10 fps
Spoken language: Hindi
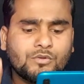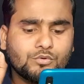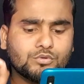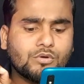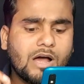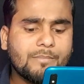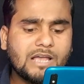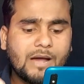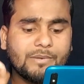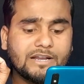दोस्तों अब
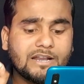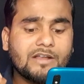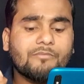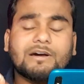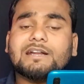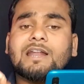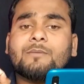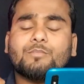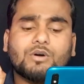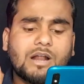यहाँ पर रेफर
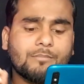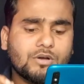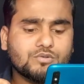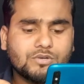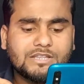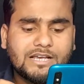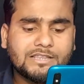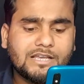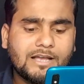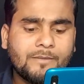एंड प्रोग्राम को उसको
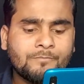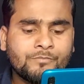देखते हैं